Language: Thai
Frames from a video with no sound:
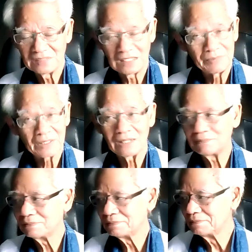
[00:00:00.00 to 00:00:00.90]
เห็นไหมครับ
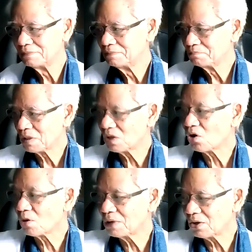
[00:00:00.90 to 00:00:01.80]
มันหล
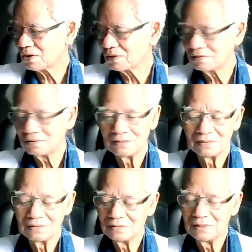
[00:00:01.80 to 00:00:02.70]
อกมันหลอน
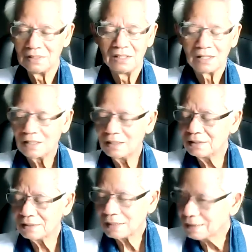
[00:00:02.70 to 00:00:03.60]
คลื่
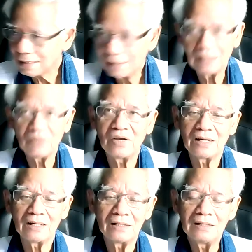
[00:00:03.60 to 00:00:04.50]
นทั้งนั้นเลยเวลา
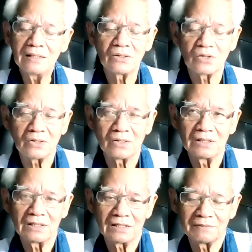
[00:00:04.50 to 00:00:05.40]
ในเรื่องหลอกหลอน
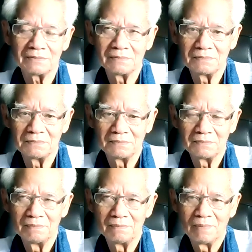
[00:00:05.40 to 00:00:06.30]
เนี่ยครับ
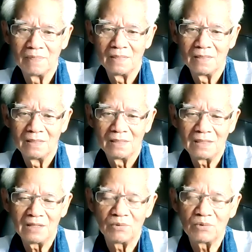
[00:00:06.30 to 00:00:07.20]

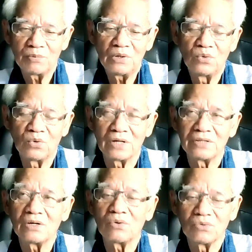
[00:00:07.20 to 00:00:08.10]
นี่ผมก็เป็นห่วงไอ้
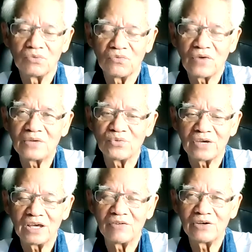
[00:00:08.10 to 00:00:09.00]
เจ้าววทู
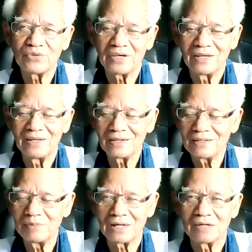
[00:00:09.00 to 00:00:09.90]
เคายทูเคนี่ก็
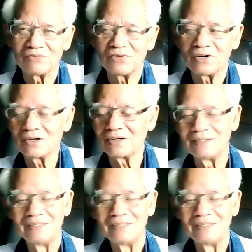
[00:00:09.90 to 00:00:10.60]
จะมีคันฟ้องเรา